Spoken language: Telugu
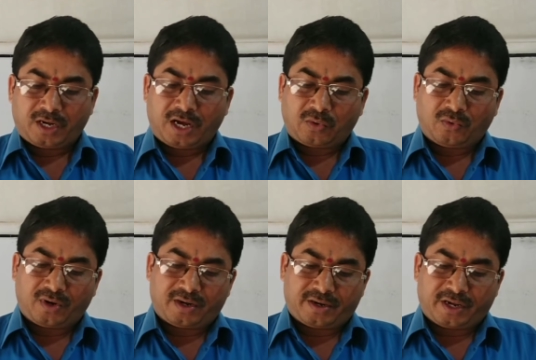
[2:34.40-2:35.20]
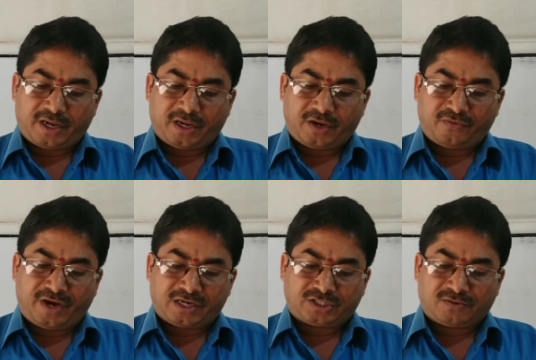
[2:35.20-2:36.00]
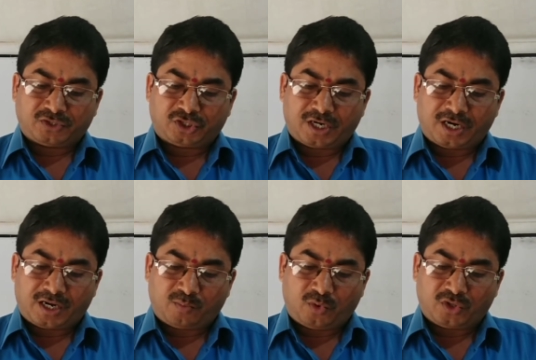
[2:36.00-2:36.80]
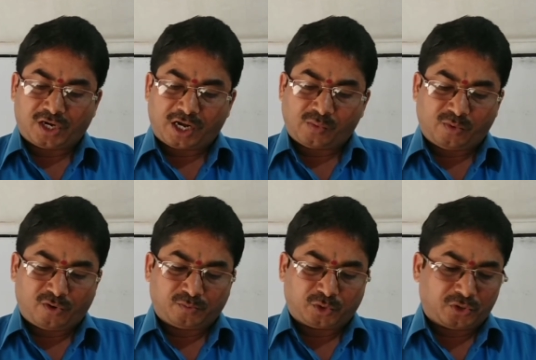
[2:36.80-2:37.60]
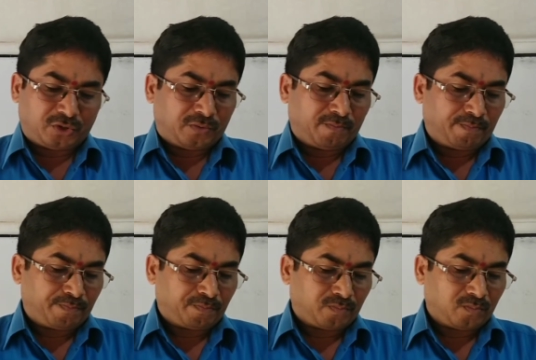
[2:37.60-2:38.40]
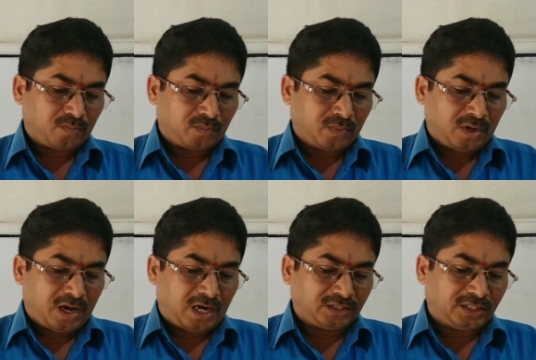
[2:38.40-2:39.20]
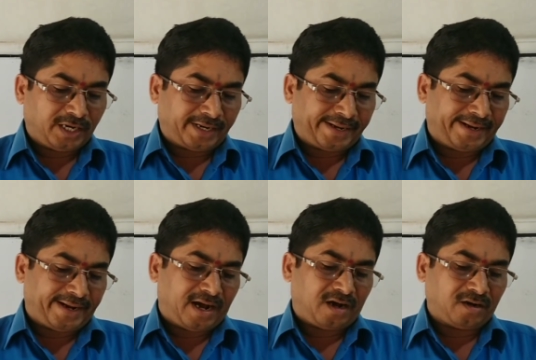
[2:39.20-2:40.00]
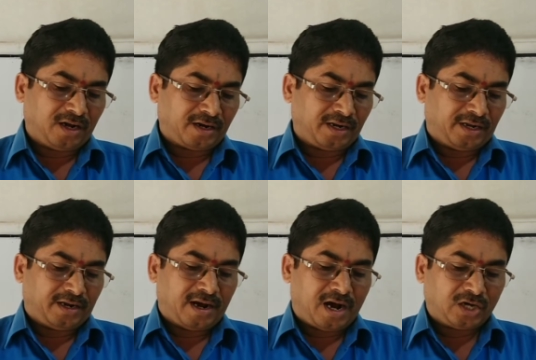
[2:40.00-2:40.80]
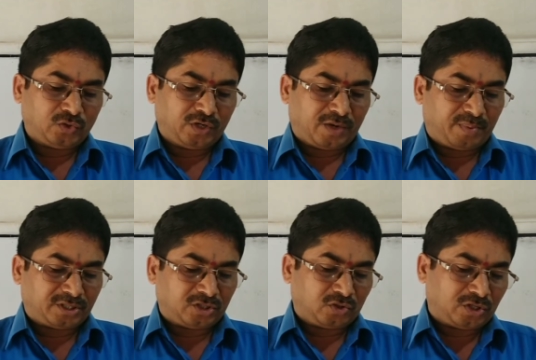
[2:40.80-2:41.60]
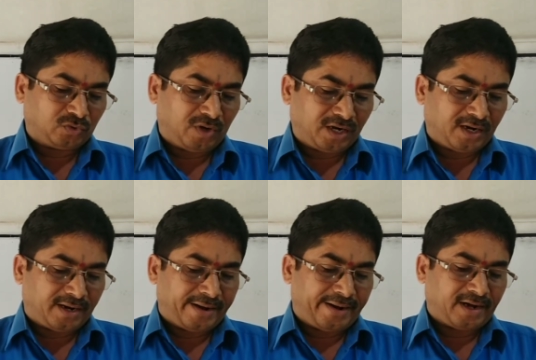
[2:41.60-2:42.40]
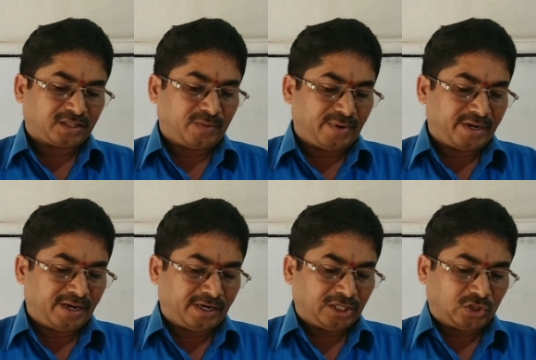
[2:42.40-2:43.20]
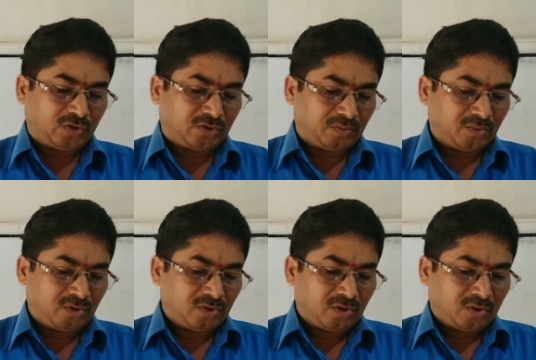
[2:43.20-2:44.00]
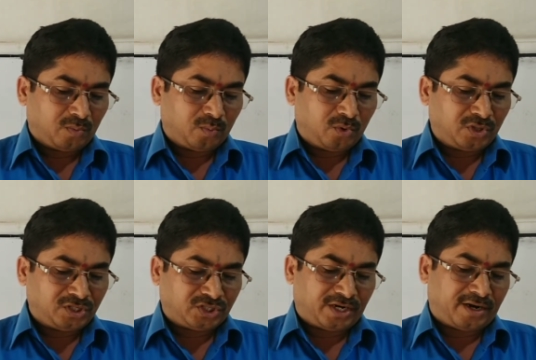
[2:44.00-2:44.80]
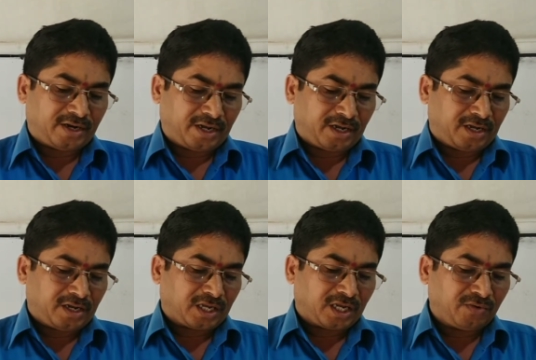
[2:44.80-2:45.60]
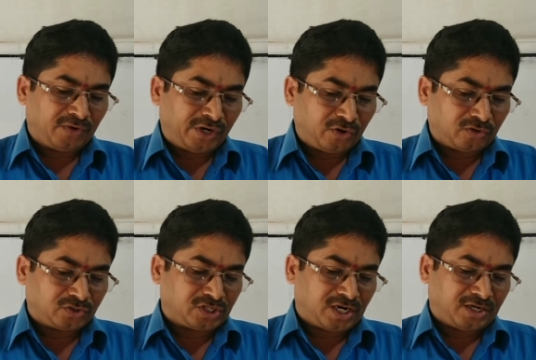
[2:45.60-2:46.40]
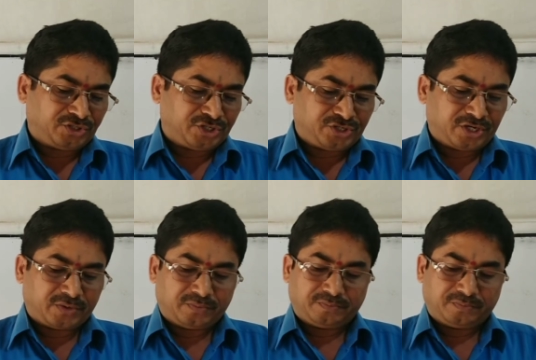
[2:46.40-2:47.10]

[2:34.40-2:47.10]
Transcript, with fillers: నాకున్న ఇరవై ఆరు సంవత్సరాల బోధన అనుభవంతో అందరికీ ఆంగ్లాన్ని ఆధునిక పద్ధతుల ద్వారా అర్థమయ్యే రీతిలో బోధించడానికి ఈ వీడియోలు స్టార్ట్ చేశాను